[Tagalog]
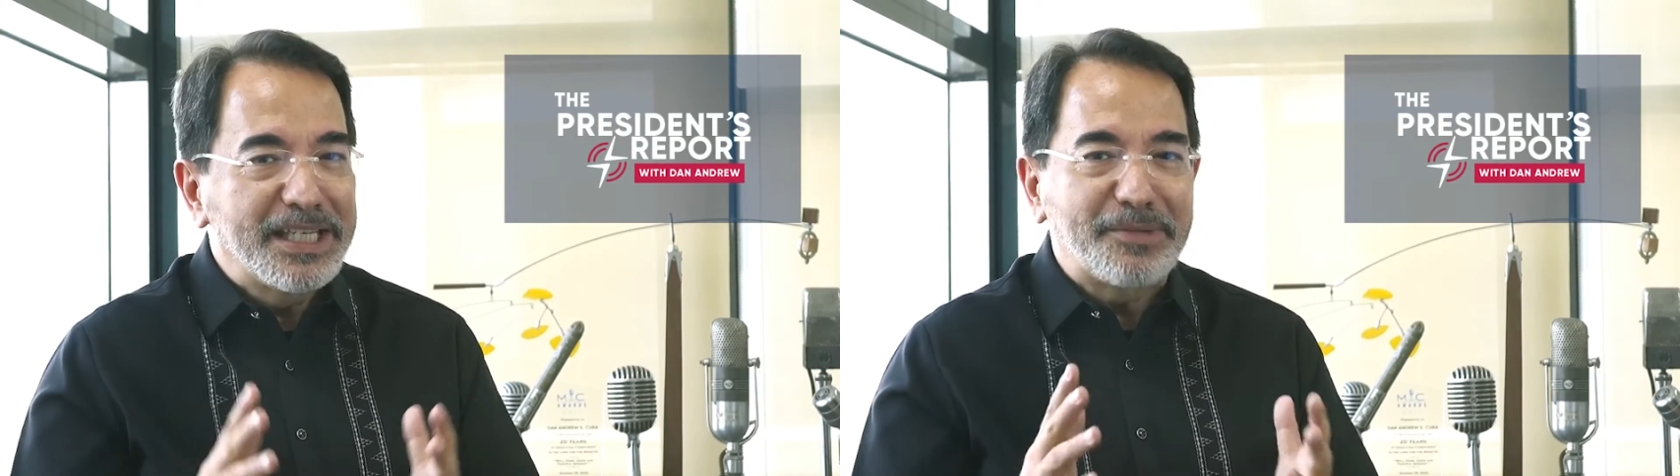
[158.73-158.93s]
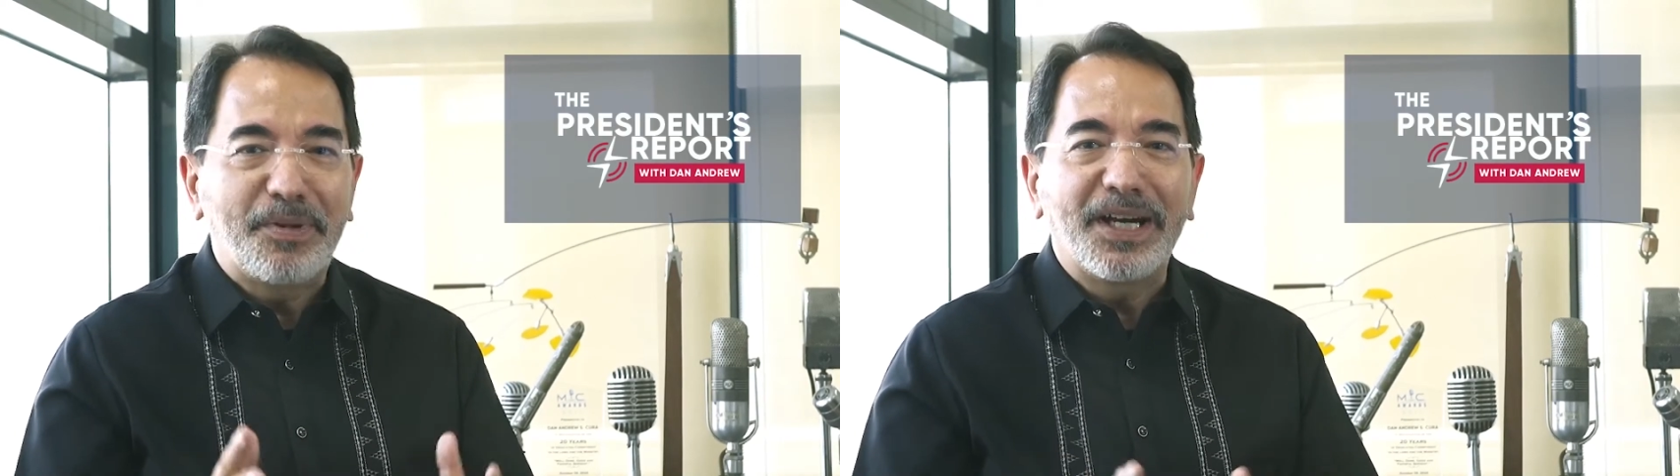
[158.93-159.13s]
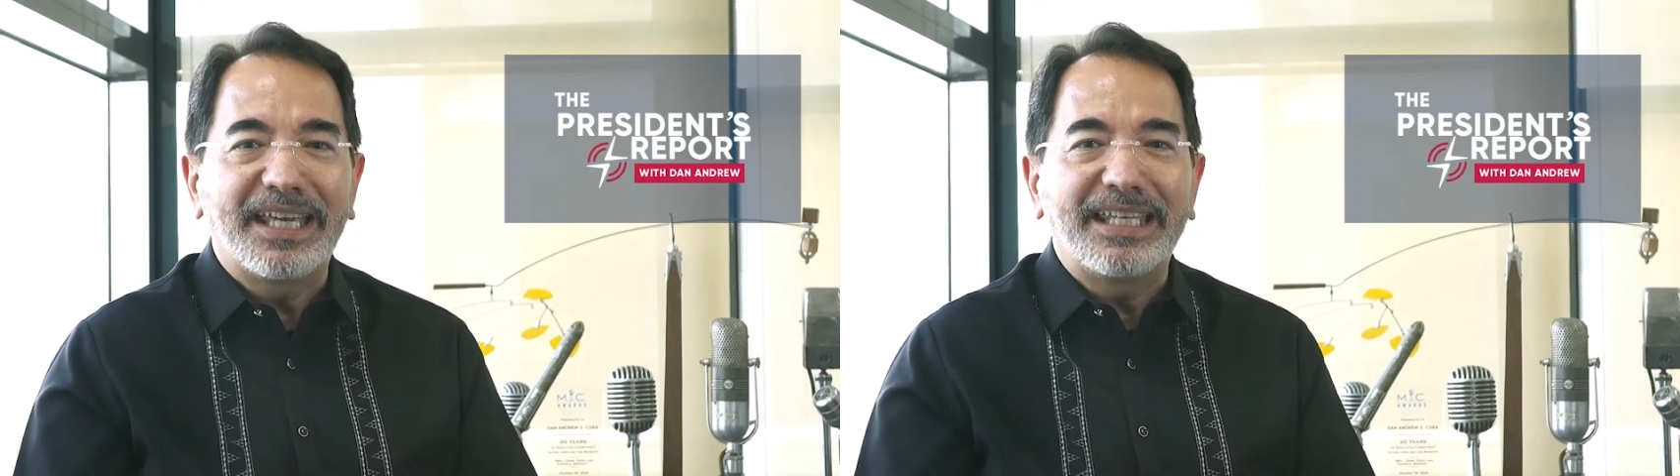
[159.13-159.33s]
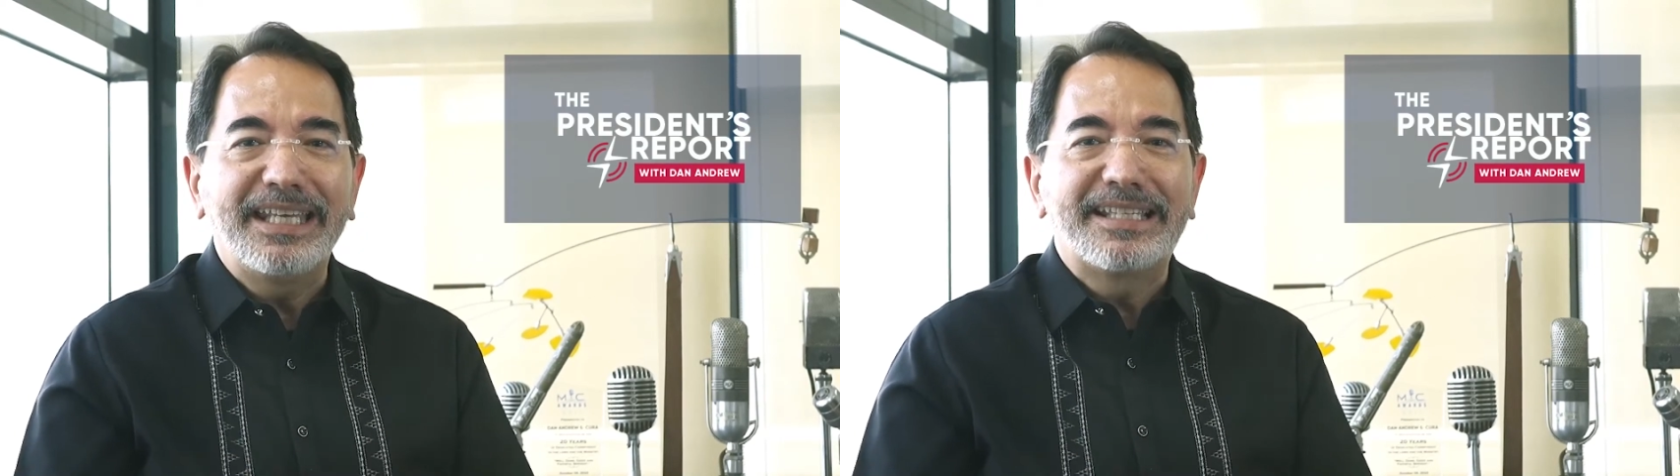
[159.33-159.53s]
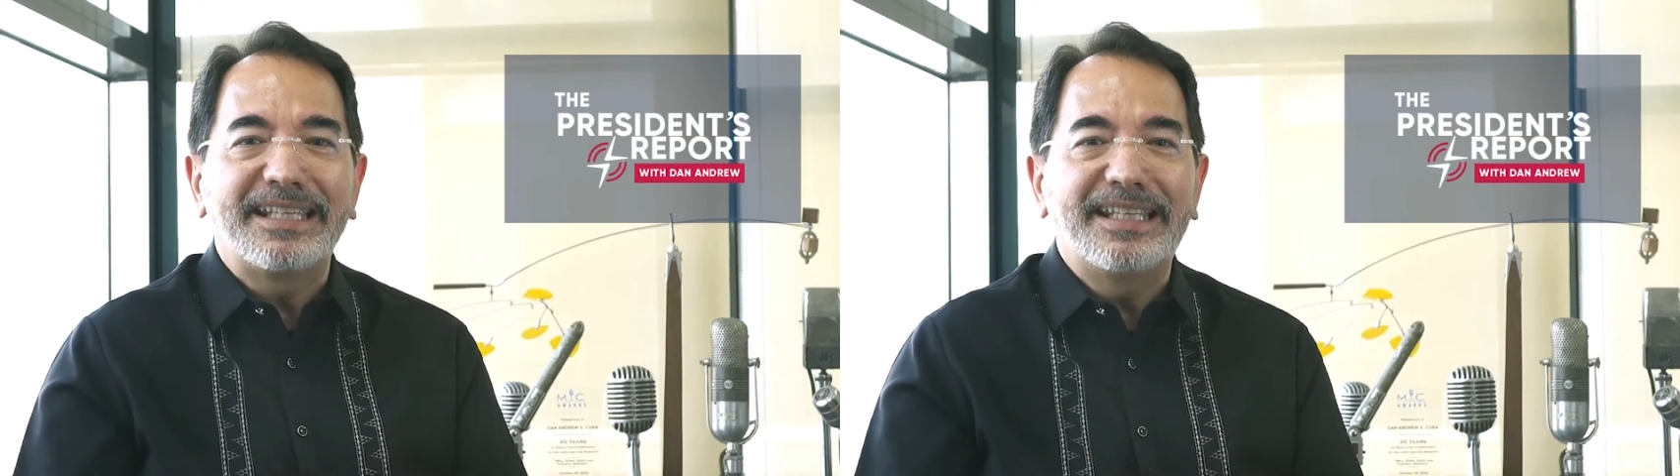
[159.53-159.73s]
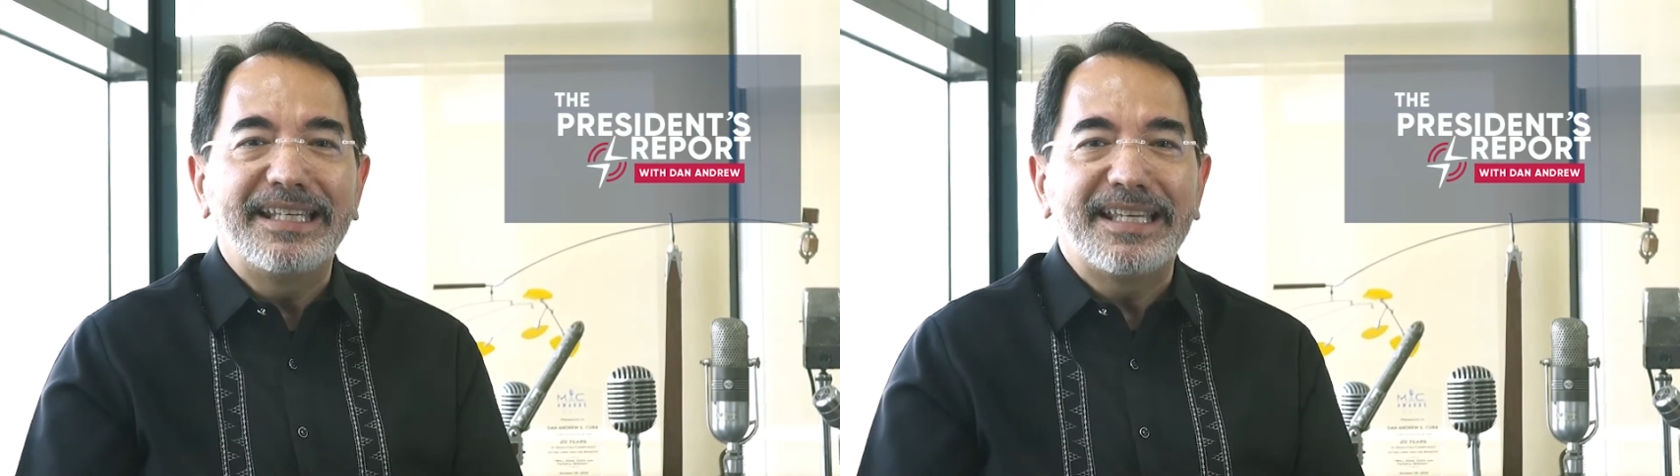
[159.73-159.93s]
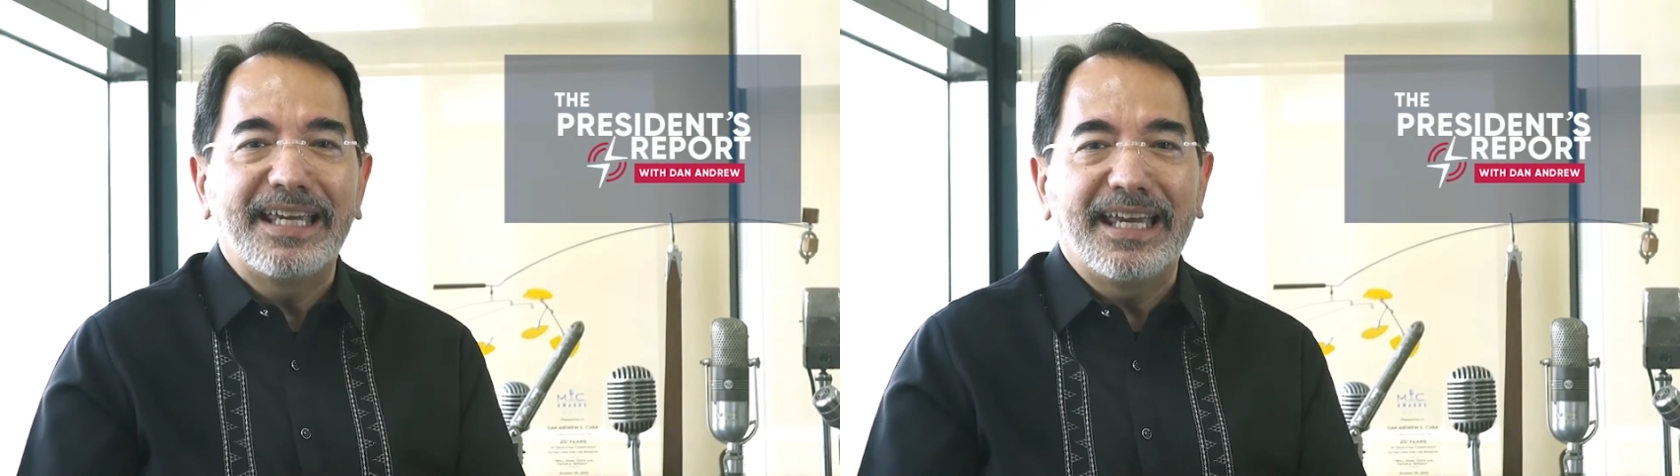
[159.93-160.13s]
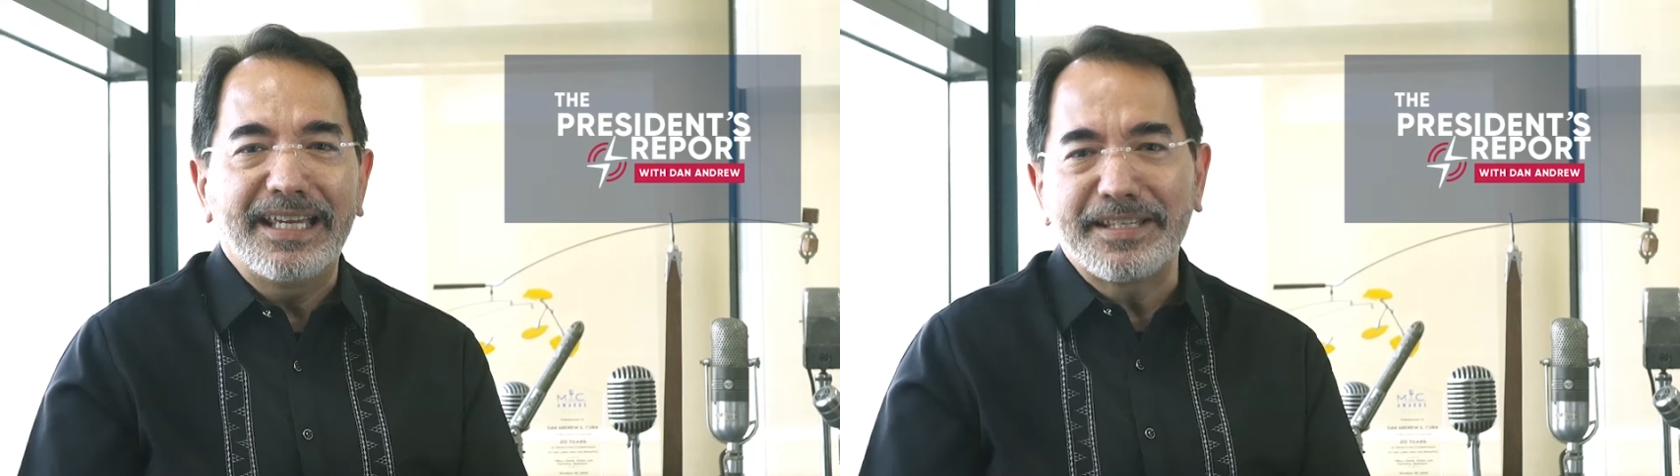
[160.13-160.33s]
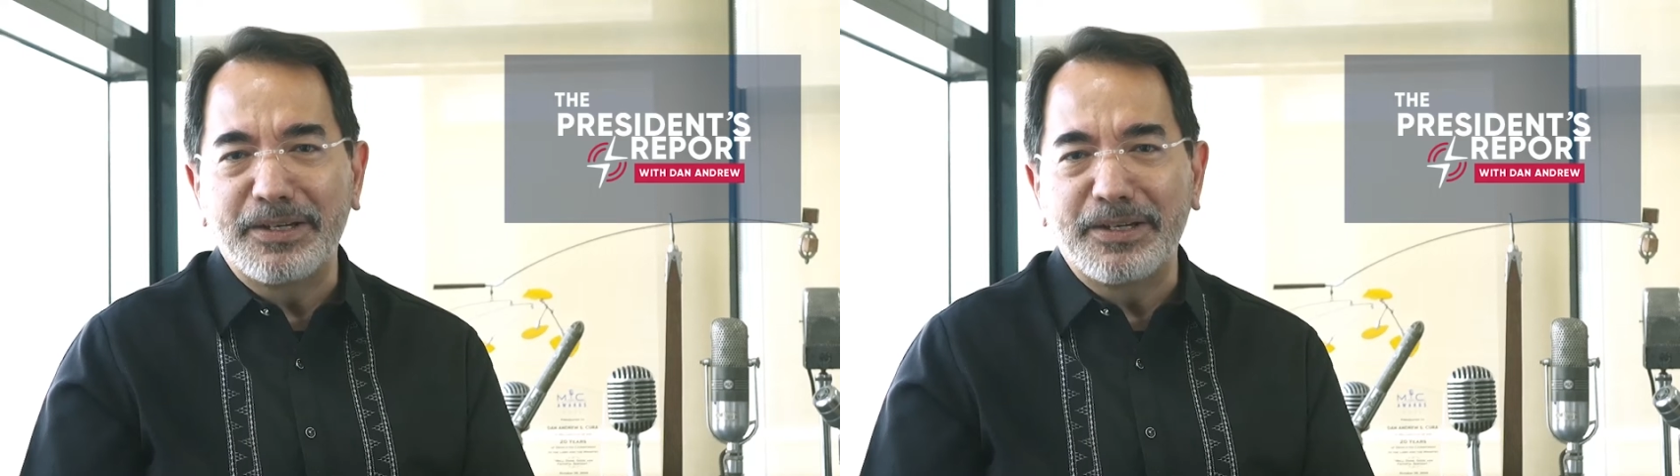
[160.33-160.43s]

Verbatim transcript: Sa pakikinig sa DZAS